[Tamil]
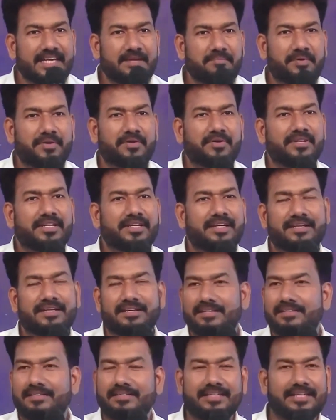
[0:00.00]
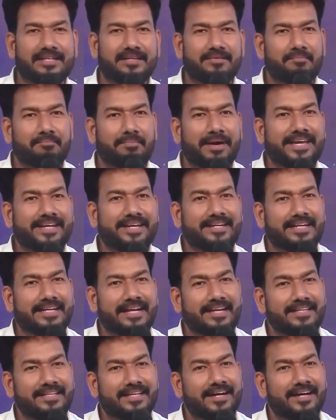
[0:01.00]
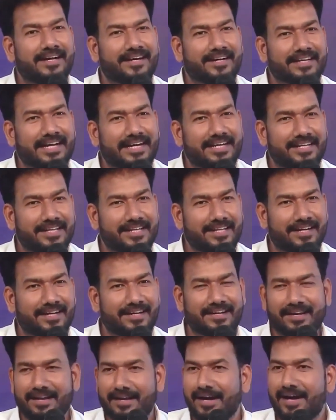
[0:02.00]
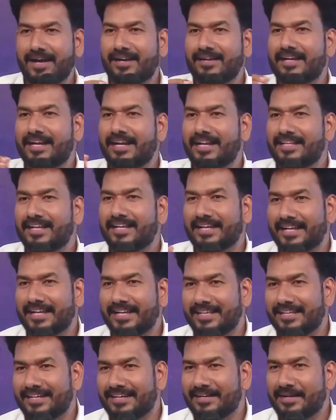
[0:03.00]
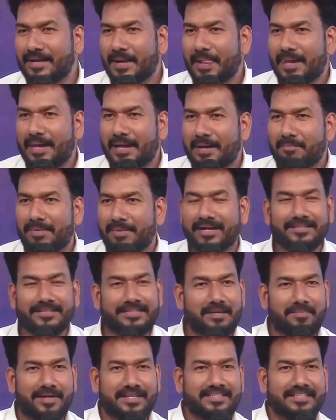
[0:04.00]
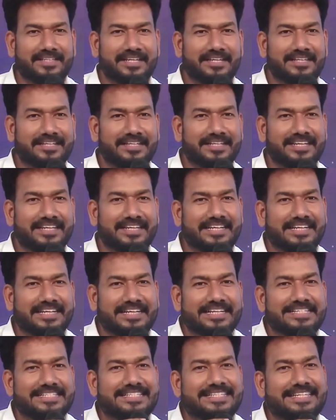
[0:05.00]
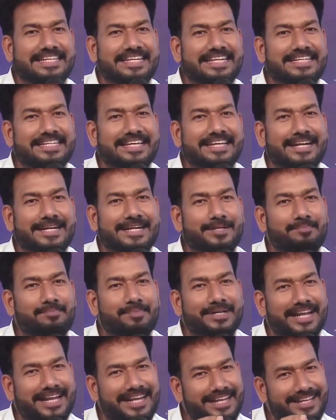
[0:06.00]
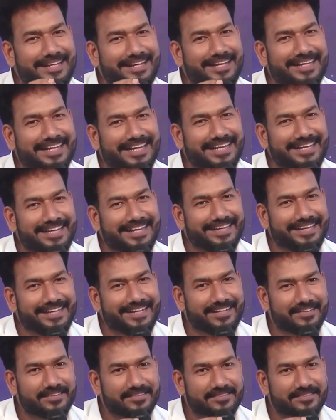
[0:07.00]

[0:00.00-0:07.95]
இப்போ என்ன நீங்க பைக் நல்லதா கெட்டதா கார் நல்லதா கெட்டதா பக்கத்துல பார்த்து கேளுங்க சிலிண்டர் அடுப்பு நல்லதா கெட்டதா